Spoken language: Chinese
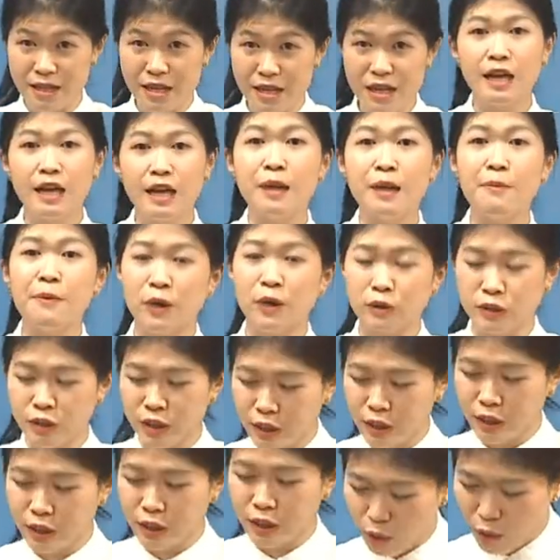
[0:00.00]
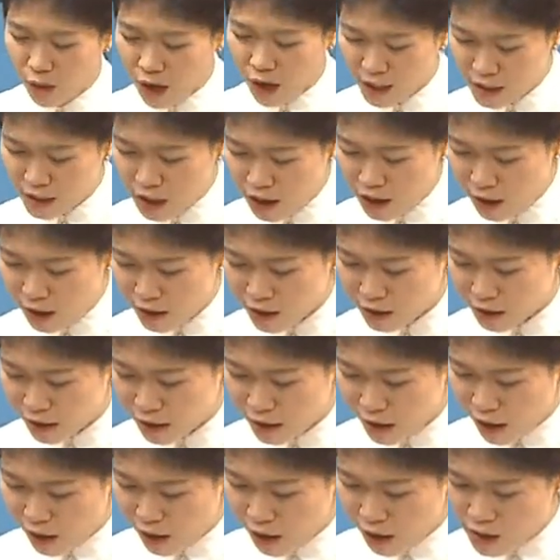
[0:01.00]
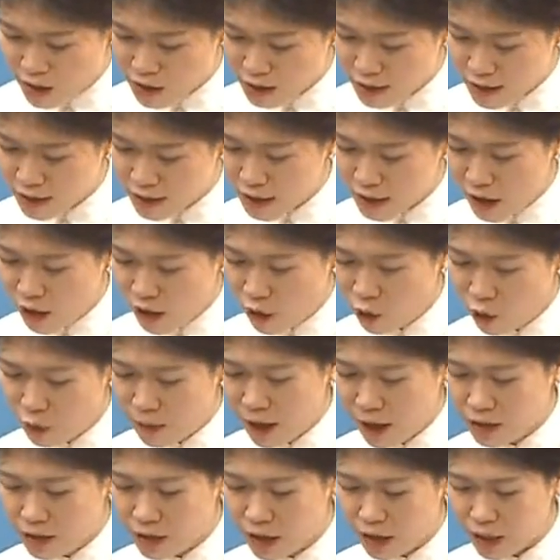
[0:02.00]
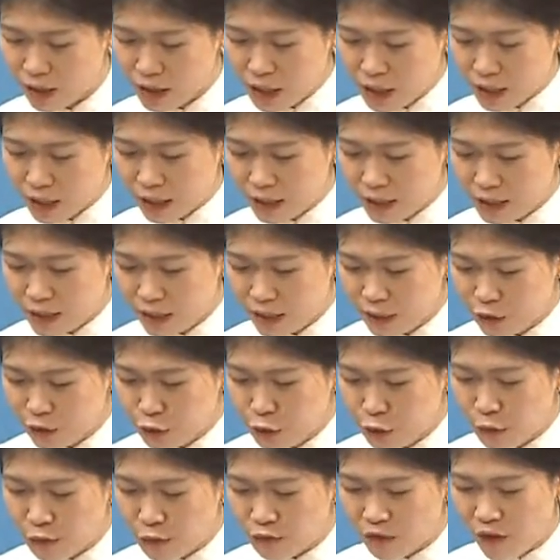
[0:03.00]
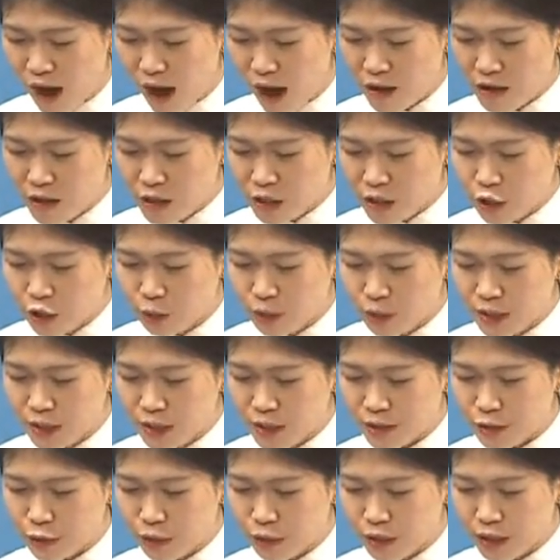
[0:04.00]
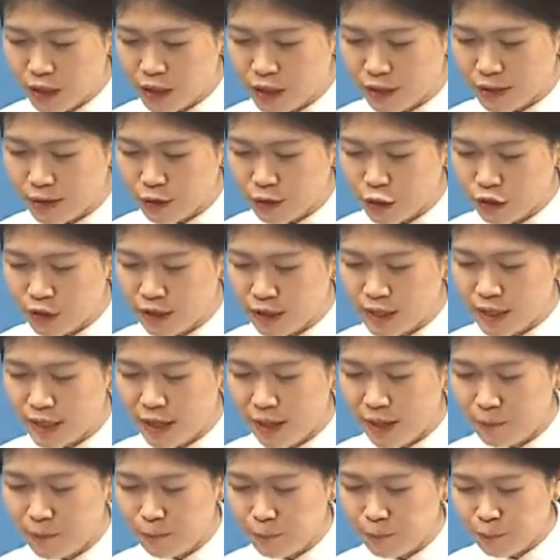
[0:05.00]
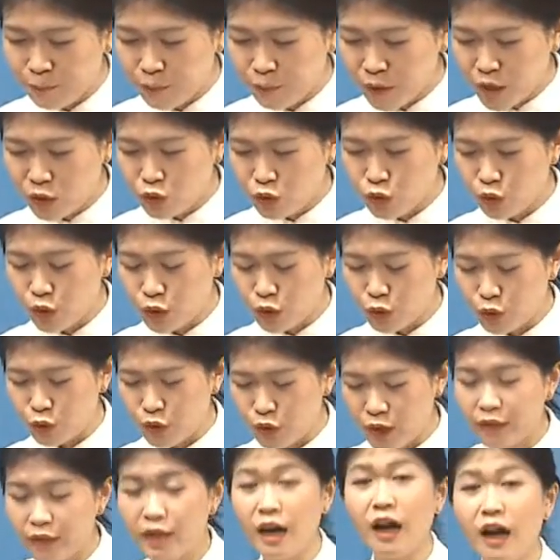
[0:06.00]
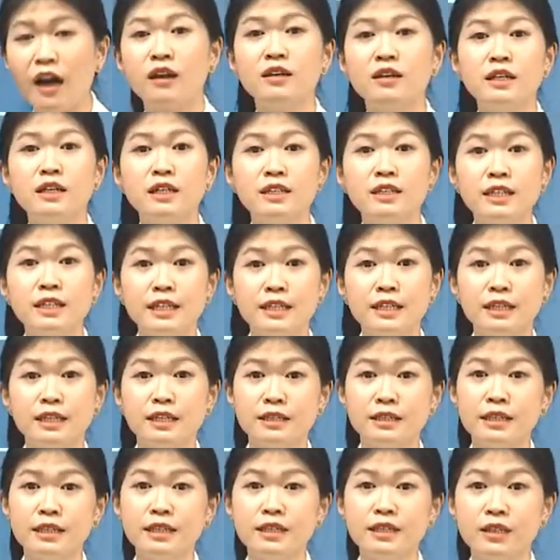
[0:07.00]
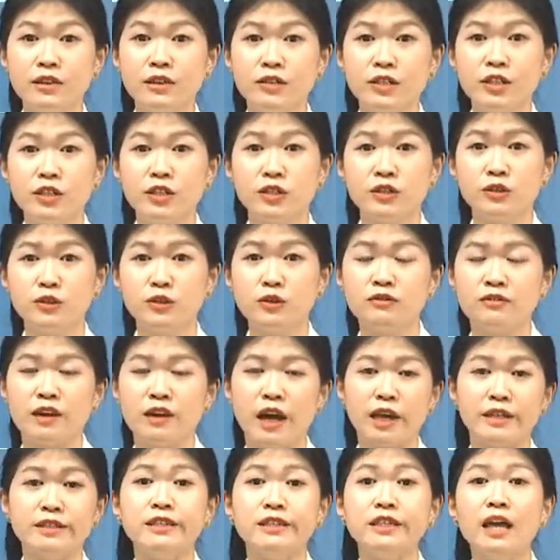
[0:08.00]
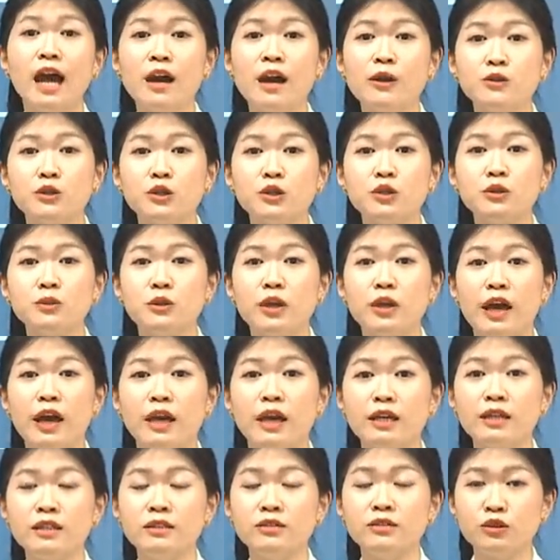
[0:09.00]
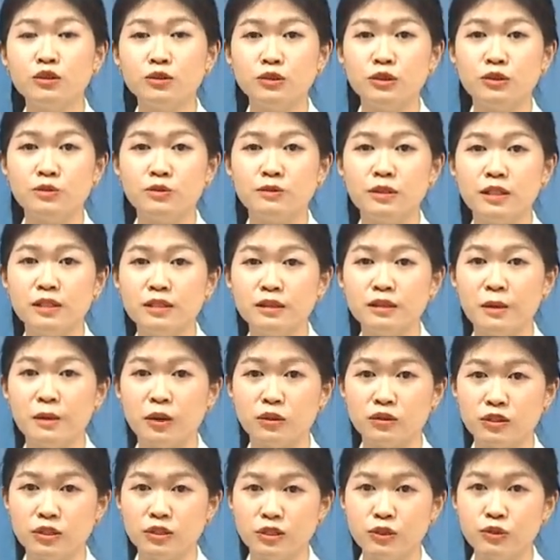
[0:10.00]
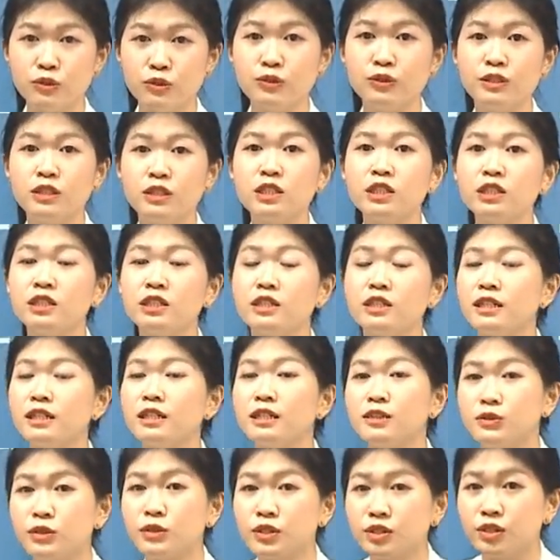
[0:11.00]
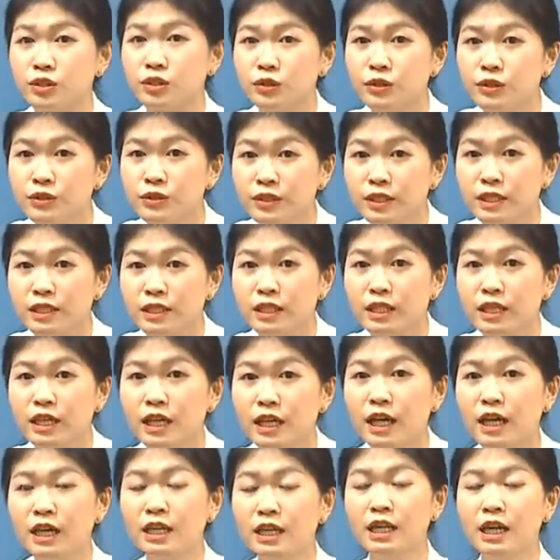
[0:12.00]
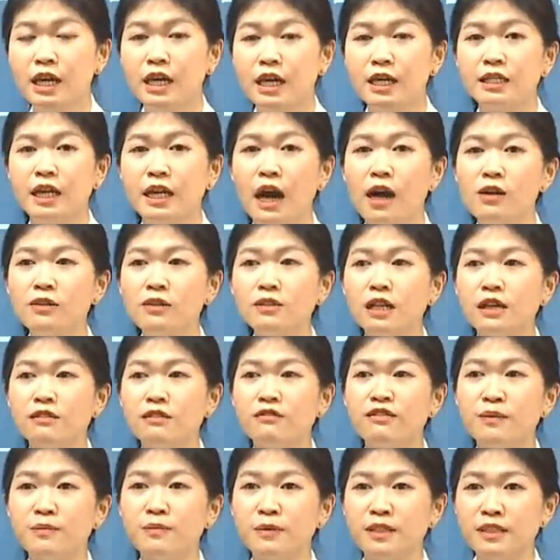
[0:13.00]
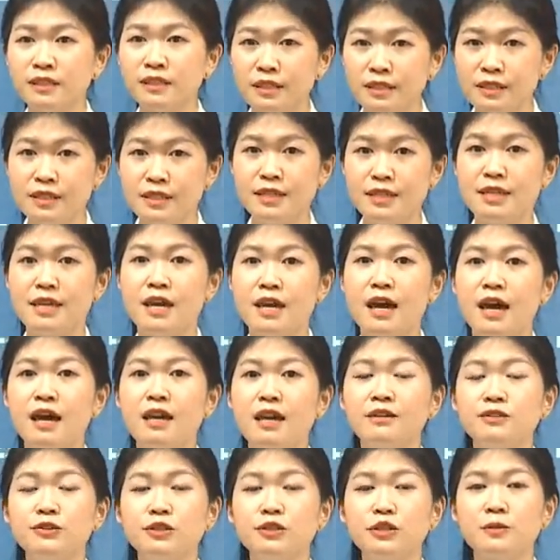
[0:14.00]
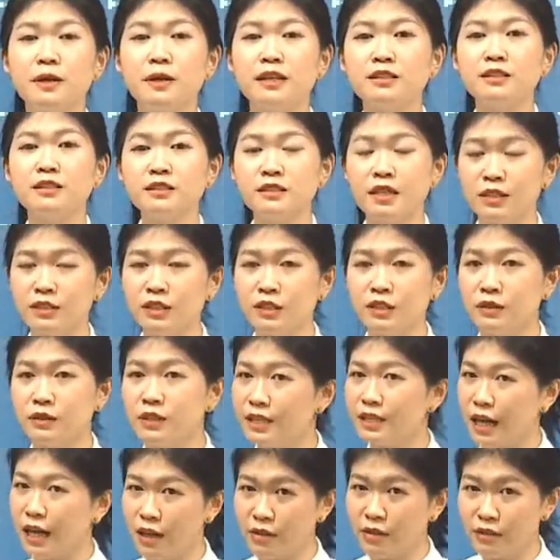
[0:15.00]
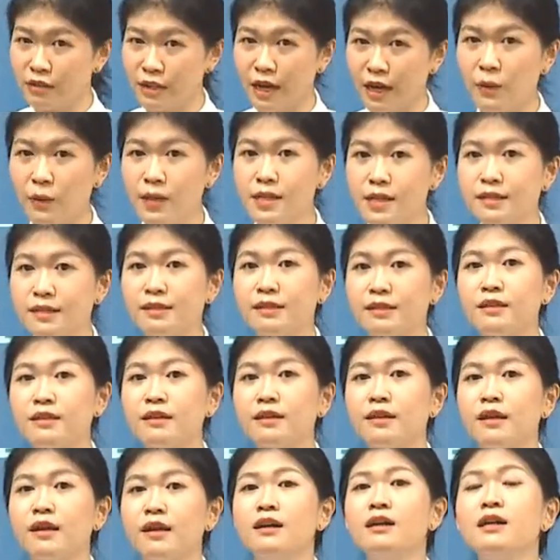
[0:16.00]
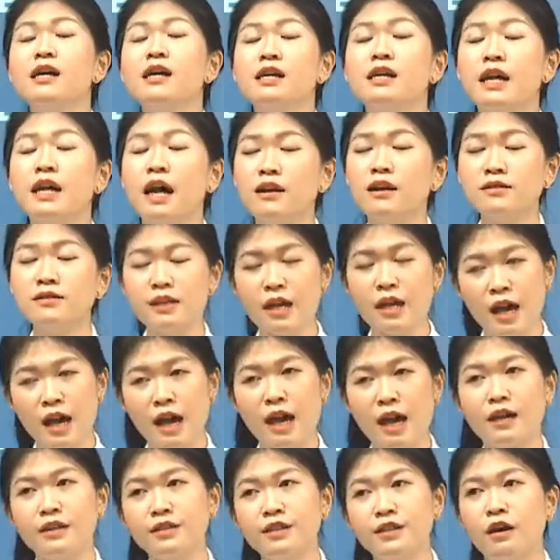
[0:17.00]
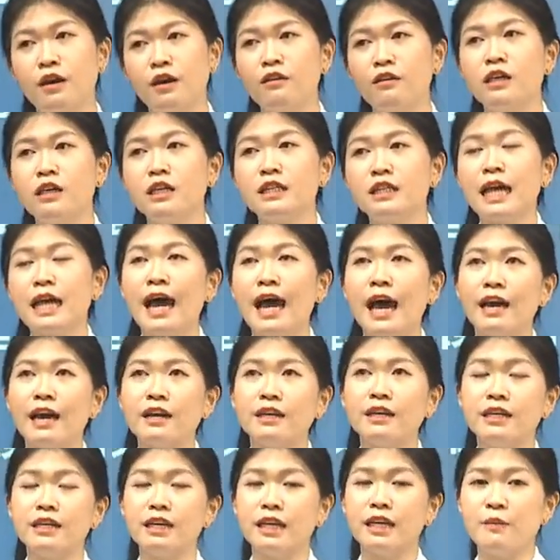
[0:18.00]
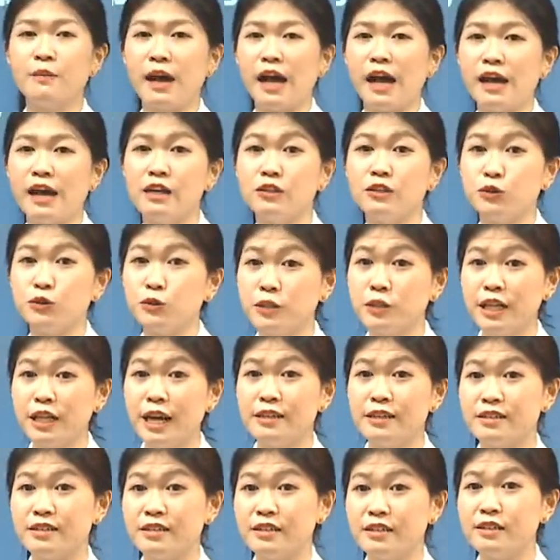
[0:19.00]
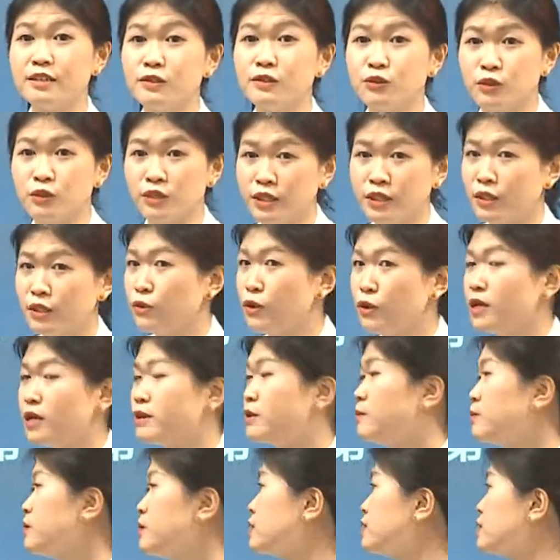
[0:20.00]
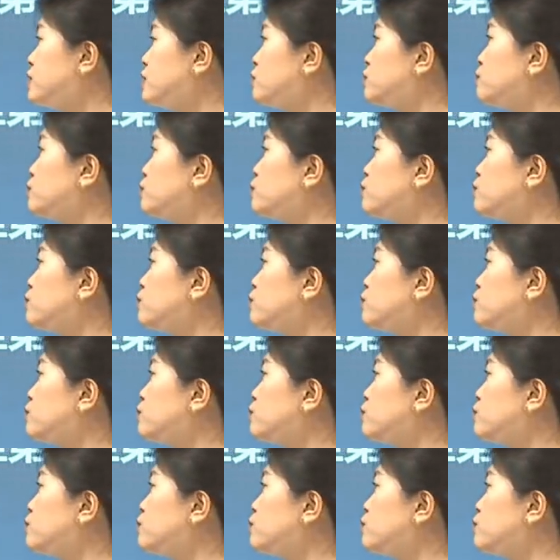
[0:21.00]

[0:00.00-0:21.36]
来表示一种夸张而已啊！而且像后边呢，它这个用法是不是也就跟你之前所学的？这个第一到第十用法一样，对不对？跟修饰名词保持性数一致，它可以做形容词，然后呢放名词前，对吧？正常情况下要加冠词，然后再还有它还可以干嘛呀？做代词，跟你所替换的名词